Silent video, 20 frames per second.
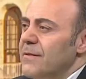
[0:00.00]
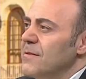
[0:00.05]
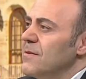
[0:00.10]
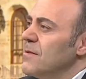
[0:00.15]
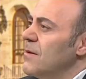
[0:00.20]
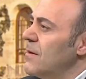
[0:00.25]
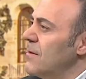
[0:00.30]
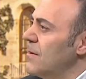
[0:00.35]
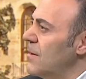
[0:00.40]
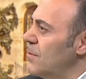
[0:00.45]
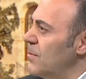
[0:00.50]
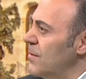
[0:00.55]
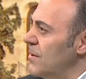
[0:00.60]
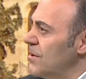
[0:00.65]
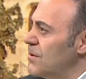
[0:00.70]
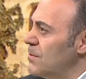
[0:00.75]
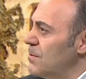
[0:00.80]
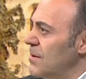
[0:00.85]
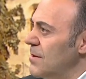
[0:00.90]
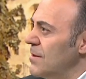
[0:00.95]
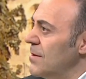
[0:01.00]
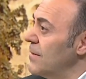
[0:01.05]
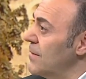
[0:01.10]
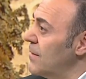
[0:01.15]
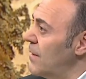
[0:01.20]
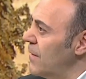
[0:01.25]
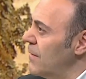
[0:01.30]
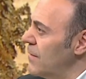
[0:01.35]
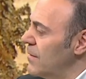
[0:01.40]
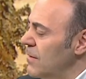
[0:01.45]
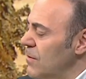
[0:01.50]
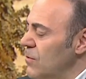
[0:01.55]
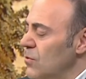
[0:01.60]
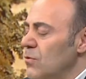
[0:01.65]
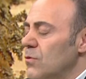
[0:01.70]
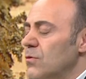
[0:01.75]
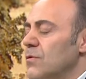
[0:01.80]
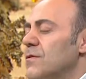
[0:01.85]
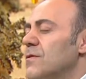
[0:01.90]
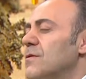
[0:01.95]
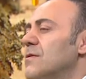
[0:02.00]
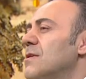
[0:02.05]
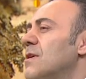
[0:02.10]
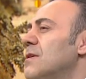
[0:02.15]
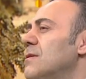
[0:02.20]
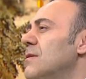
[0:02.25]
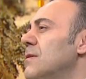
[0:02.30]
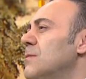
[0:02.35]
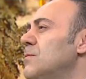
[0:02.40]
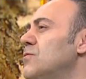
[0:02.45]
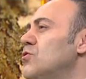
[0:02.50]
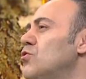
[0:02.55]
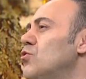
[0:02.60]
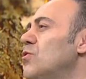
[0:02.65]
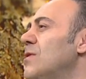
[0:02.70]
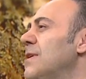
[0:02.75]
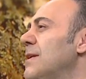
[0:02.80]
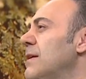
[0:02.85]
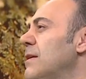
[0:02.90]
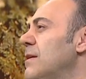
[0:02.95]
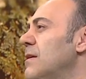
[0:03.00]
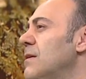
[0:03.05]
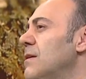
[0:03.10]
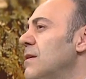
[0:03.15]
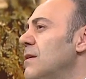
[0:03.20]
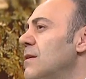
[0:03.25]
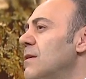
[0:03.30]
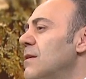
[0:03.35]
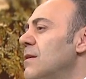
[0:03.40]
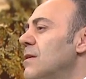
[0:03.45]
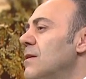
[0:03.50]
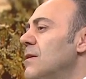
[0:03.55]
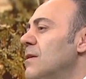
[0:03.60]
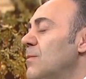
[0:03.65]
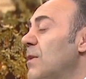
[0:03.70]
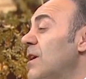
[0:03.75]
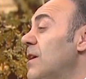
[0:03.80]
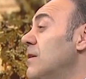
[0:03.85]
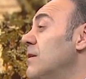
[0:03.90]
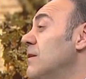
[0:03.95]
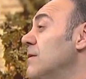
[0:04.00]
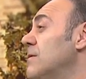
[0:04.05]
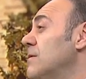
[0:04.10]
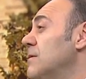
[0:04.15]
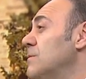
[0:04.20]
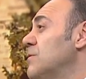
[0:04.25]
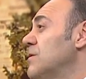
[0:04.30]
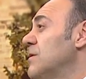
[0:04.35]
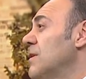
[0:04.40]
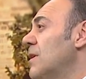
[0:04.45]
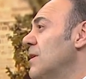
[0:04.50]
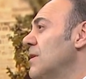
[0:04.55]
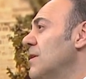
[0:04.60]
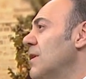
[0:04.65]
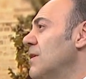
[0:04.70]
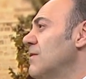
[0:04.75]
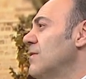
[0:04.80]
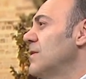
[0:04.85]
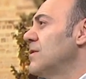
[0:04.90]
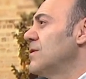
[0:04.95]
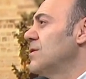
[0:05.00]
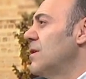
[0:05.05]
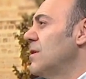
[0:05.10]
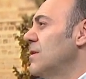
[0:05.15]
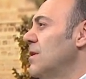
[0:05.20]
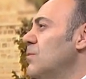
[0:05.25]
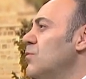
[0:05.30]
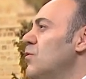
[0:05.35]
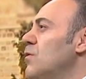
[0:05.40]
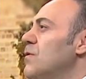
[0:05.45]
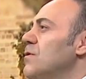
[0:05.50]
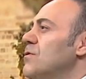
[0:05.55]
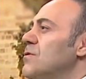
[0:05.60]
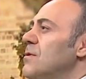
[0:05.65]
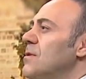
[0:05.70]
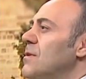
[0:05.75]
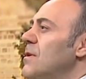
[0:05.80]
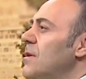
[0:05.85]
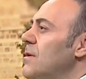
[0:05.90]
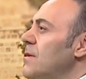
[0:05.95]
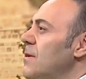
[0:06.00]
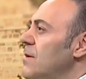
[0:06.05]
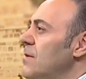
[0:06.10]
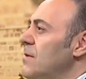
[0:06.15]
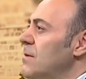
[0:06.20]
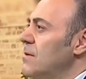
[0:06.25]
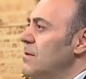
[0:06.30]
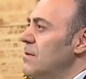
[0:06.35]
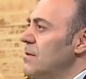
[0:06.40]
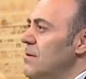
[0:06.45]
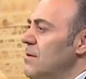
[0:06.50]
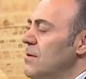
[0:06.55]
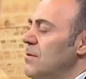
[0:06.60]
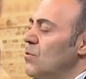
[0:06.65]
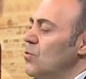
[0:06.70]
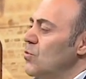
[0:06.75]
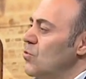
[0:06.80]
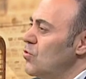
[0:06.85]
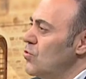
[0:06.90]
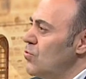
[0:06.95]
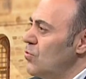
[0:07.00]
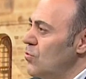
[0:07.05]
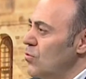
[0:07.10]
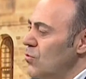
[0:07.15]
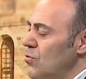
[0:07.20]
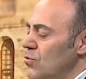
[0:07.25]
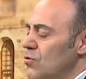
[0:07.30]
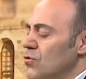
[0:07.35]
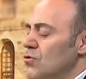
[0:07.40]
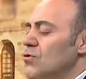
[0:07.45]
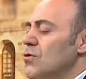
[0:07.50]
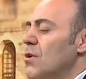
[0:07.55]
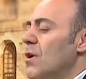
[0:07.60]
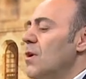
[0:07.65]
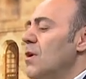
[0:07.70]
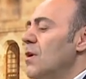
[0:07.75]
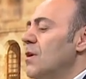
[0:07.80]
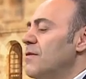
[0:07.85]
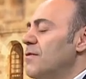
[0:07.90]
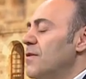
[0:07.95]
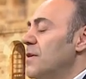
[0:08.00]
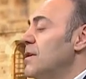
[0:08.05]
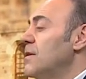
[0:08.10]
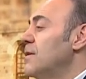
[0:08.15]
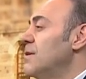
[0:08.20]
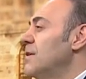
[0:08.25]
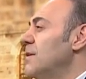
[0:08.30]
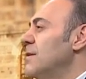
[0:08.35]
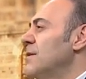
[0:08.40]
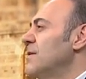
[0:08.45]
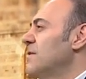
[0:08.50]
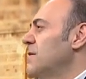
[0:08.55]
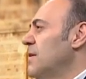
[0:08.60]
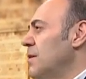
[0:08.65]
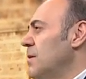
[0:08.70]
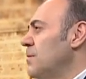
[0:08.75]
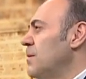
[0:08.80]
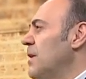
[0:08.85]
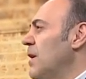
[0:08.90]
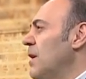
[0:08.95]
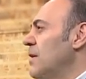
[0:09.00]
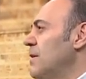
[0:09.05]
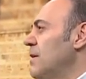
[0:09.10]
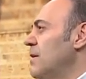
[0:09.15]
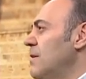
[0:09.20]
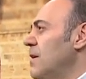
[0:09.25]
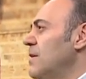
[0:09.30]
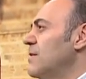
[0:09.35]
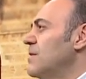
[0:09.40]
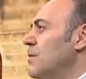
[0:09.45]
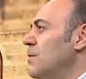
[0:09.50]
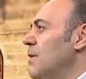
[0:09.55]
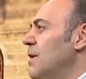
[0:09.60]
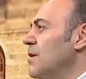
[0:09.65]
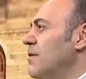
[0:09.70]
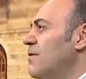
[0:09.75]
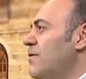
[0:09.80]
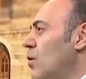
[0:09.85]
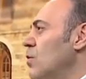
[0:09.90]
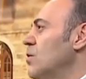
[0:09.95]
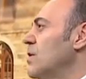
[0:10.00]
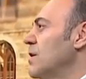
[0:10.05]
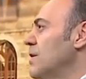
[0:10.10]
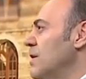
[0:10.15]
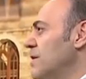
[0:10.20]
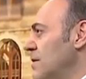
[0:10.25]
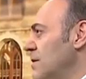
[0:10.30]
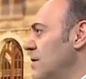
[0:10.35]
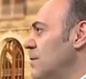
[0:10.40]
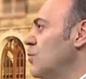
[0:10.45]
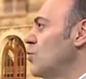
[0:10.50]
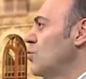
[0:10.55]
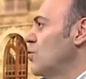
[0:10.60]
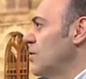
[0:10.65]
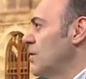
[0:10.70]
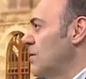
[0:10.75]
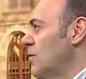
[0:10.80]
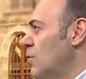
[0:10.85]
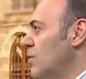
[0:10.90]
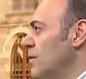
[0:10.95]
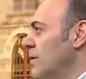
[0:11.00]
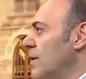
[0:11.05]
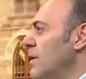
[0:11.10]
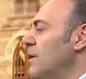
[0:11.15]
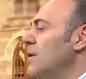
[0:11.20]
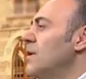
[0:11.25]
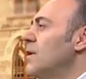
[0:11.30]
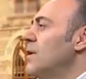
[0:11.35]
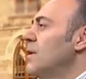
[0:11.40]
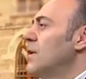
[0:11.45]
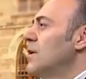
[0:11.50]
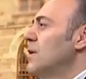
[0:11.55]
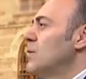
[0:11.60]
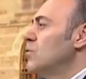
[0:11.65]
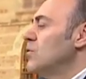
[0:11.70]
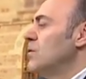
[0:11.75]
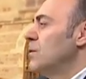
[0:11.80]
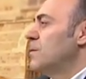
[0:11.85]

startup yarışmalarını davet ediyoruz. Startup jürilerini melek yatırımcılardan ve dışarıdan profesyonellerden e, oluşturuyoruz fikirlerini satabilenler aynı zamanda fon da kazanabiliyorlar hı hı, burada. Hı. Bu